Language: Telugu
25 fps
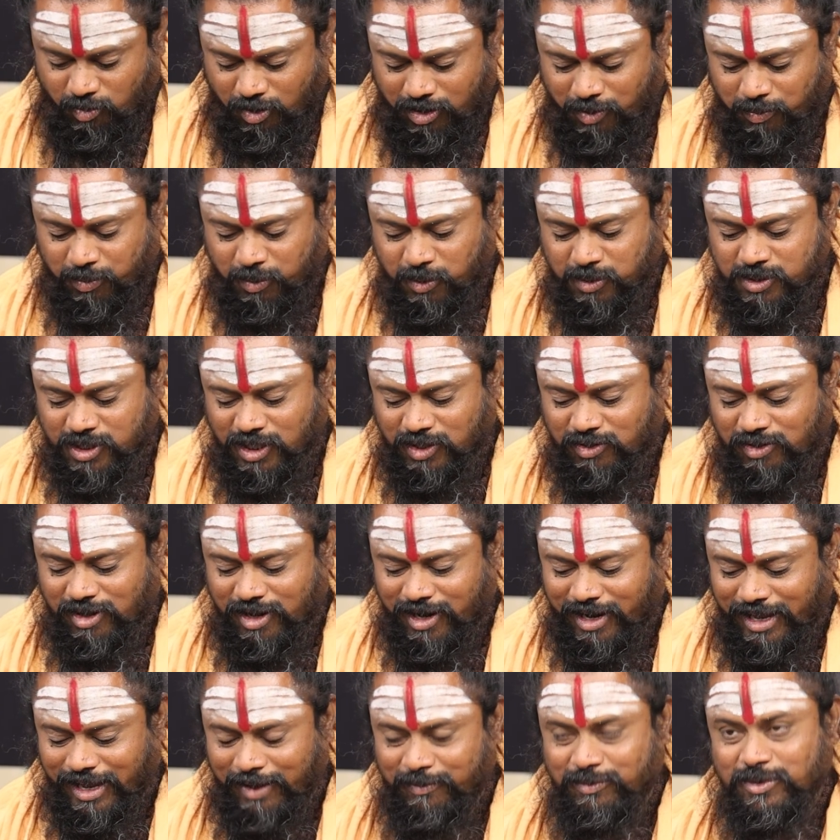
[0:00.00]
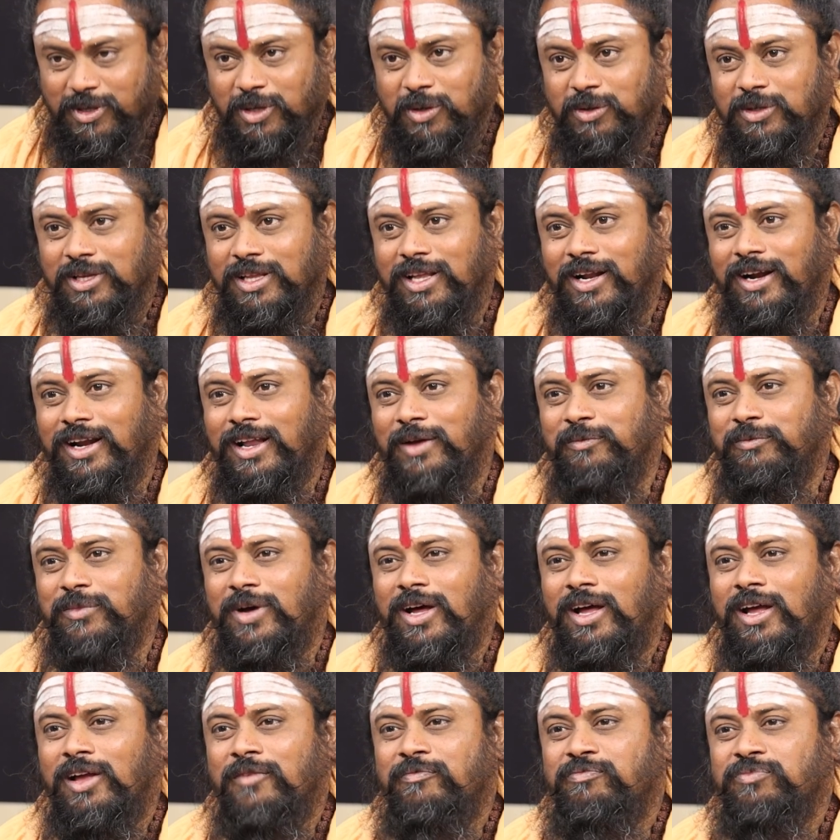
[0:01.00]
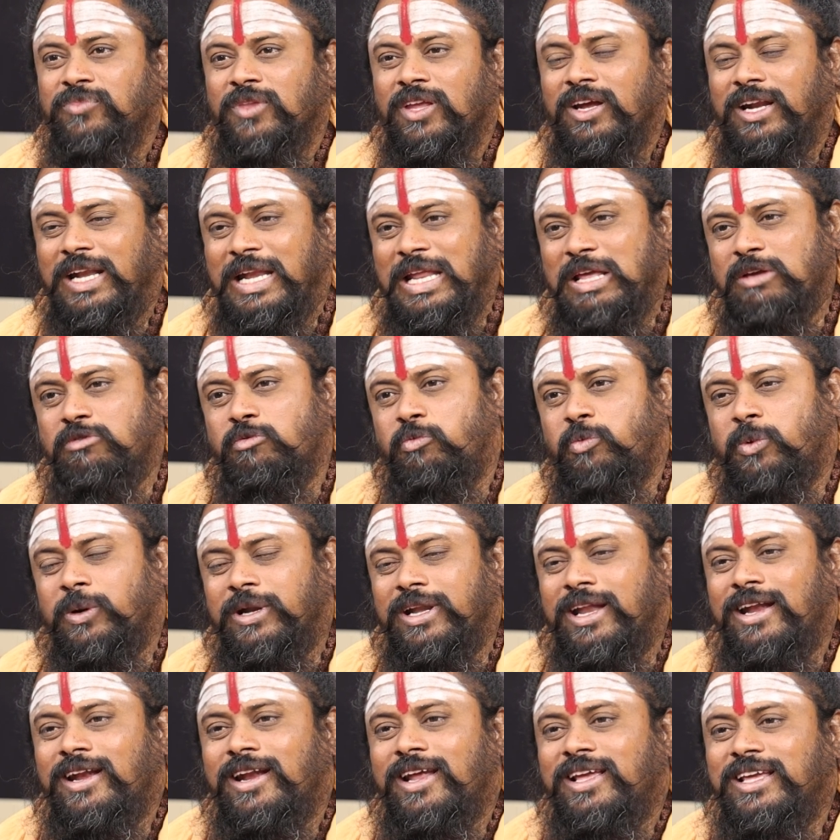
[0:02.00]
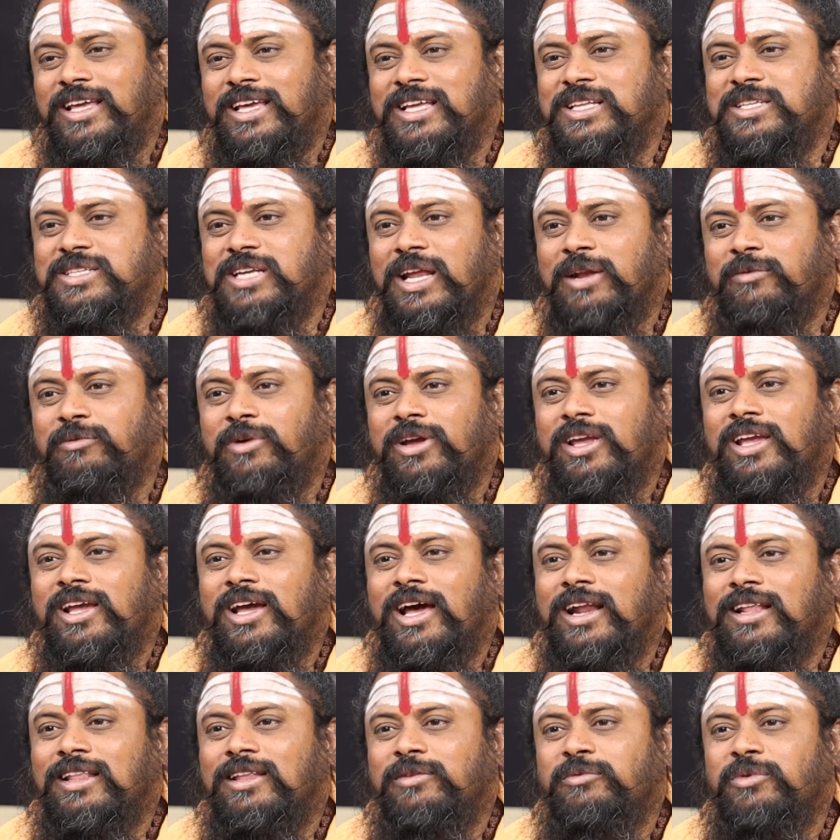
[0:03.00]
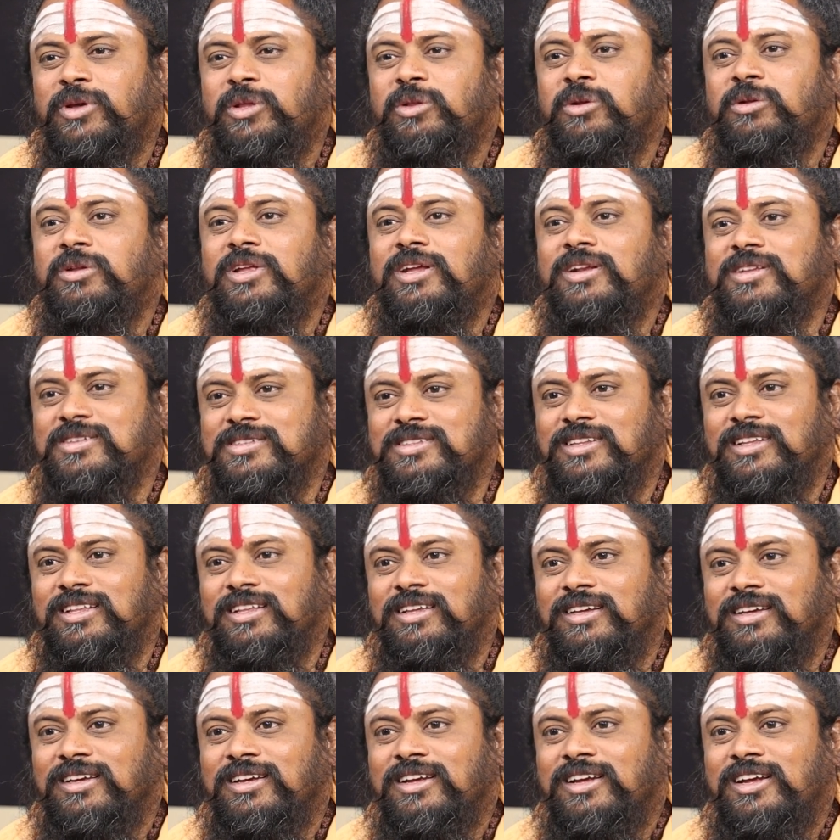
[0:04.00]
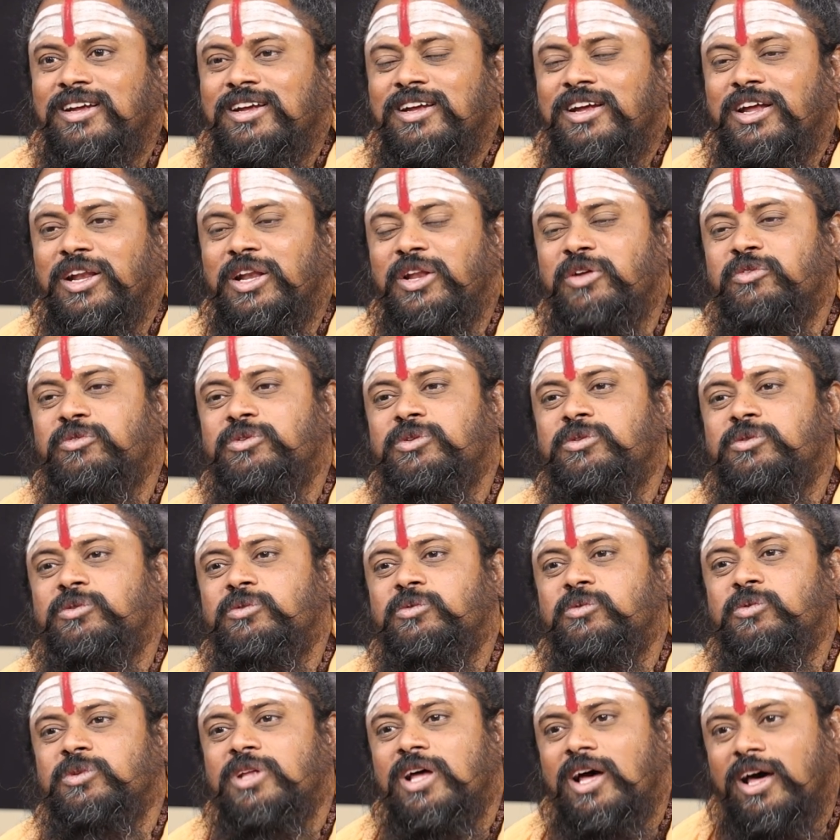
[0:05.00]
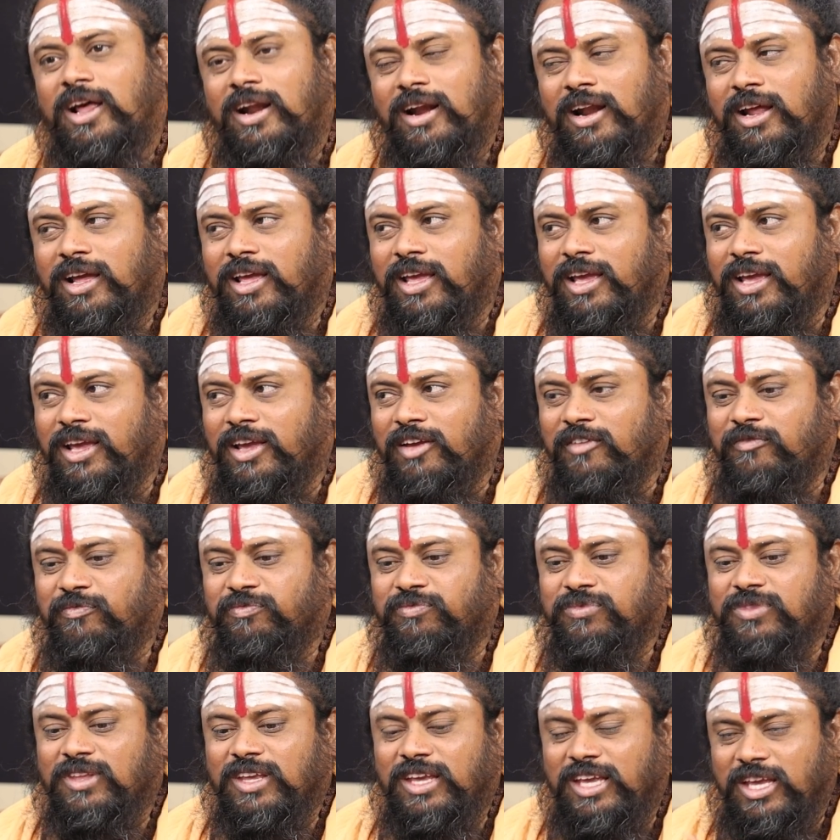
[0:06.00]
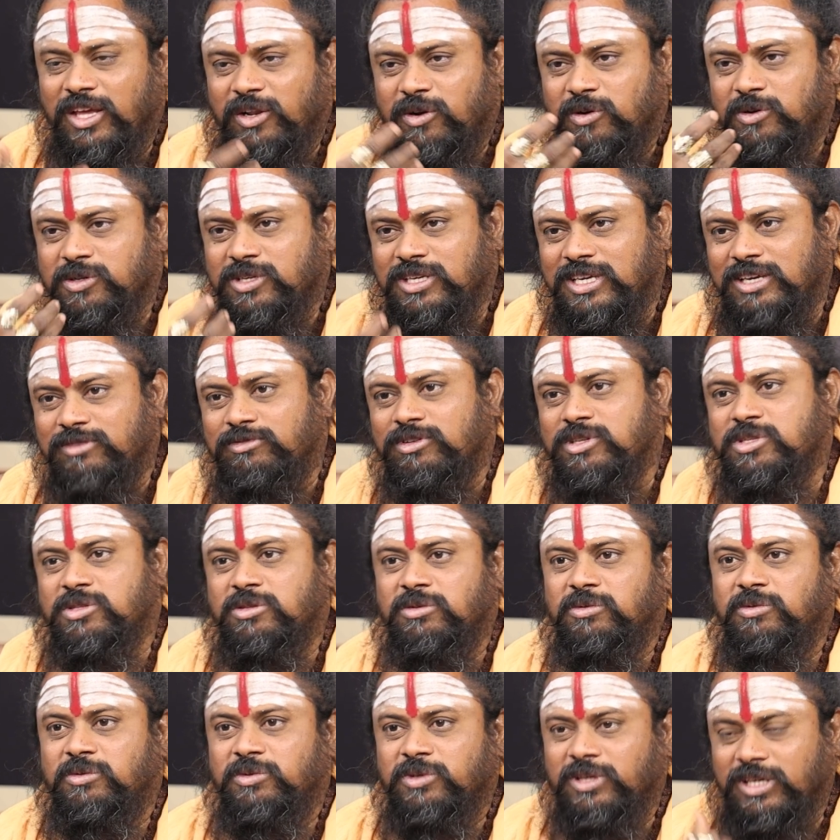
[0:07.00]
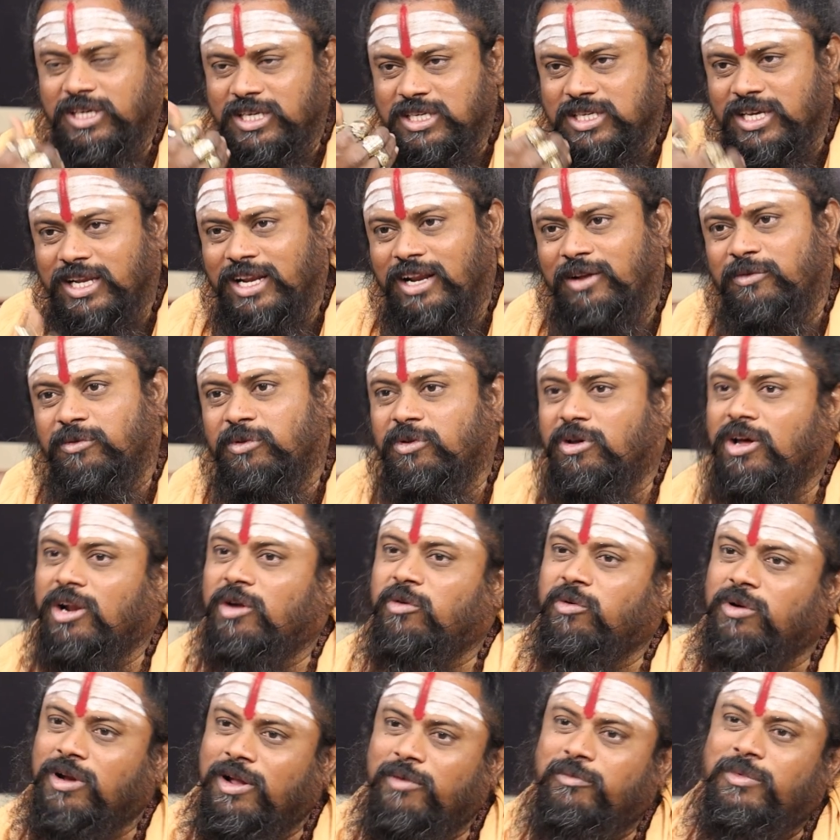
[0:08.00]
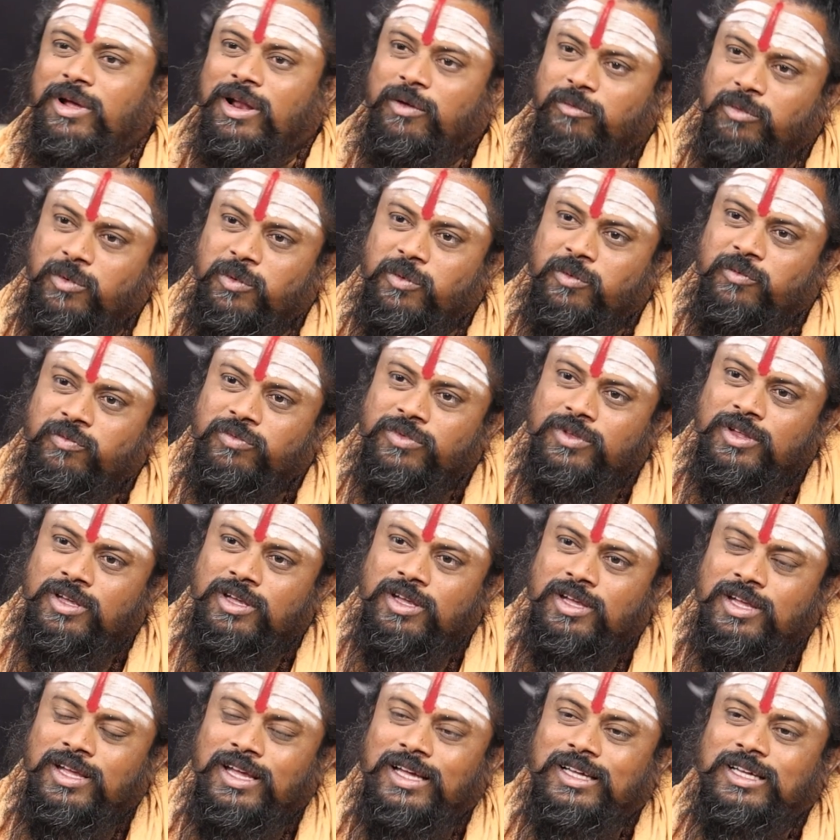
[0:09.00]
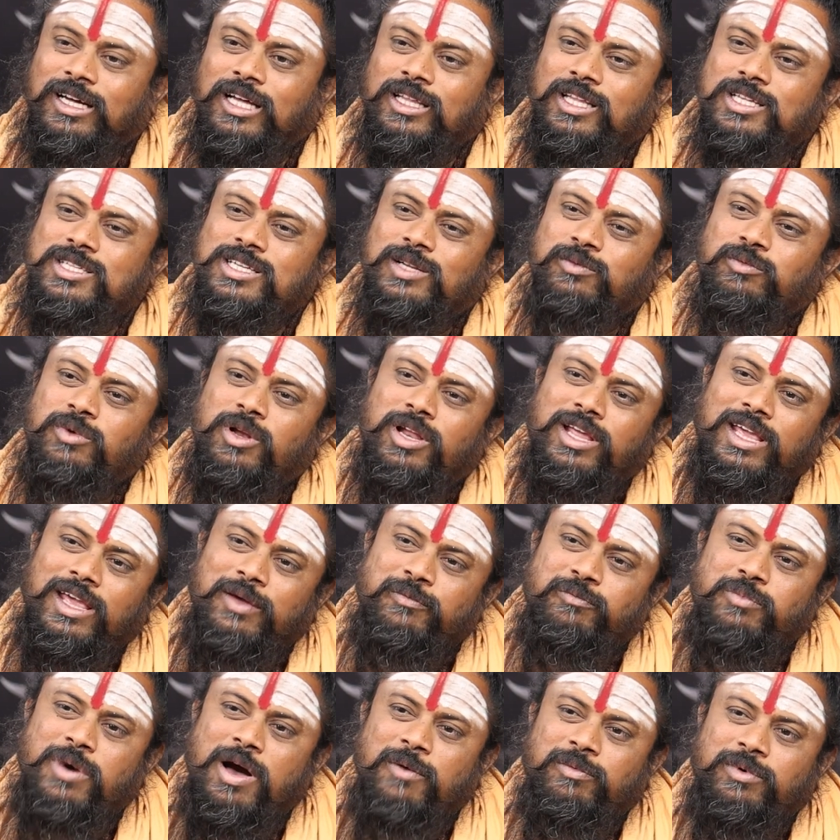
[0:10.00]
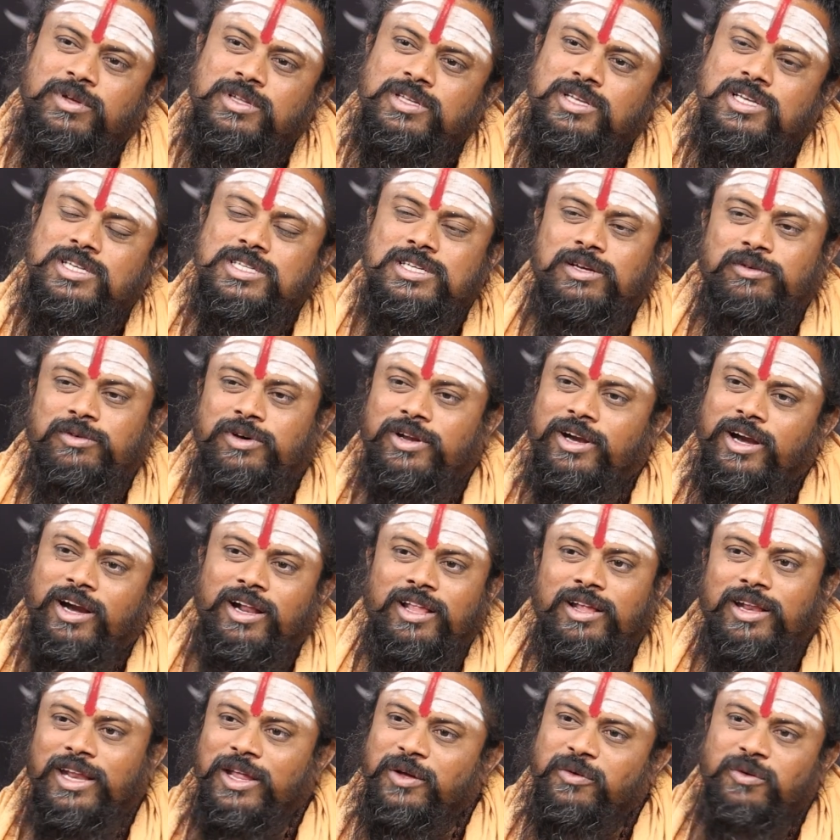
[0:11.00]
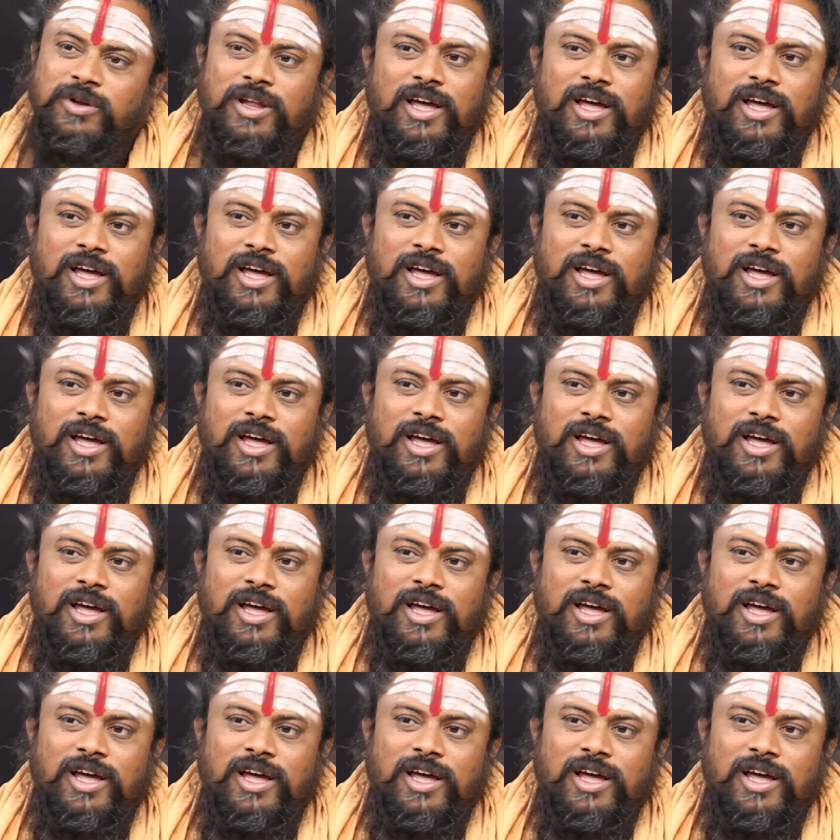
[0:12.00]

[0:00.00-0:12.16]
ఒక పూజ ద్వారా ఏం జరుగుతుందంటే అమ్మ నీవు పుట్టిన ఈ జన్మకి అర్థం ఏందో తెలుస్తుంది నువ్వు ఉదాహరణకి ఈరోజు ఈ వస్తువు ఈ శరీరం ద్వారా ఉన్న మనము గత జన్మలో ఏం పాపం చేశాం అనేది నీకు